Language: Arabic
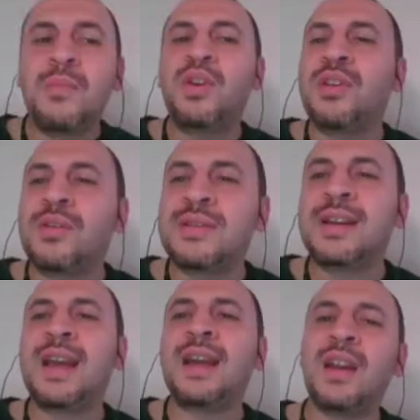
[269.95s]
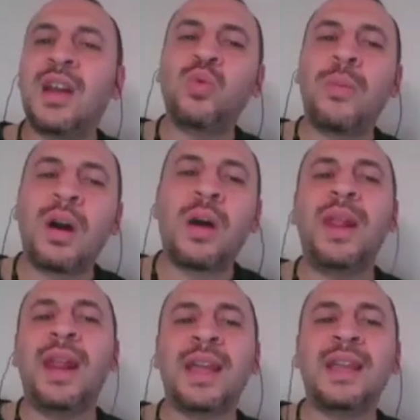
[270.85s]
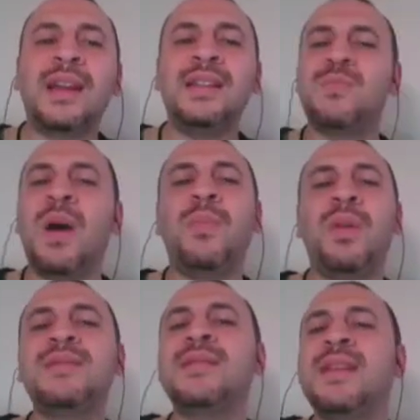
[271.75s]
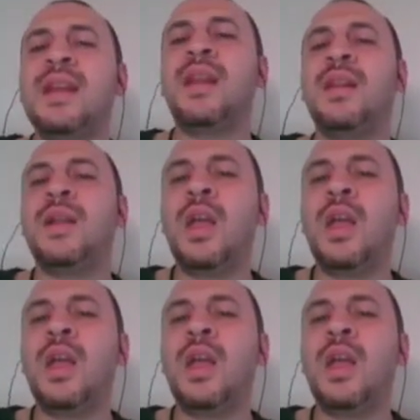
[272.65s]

بريكرسر يعني الخطوه ما قبل الاخيره دي اسمها بلاست سيل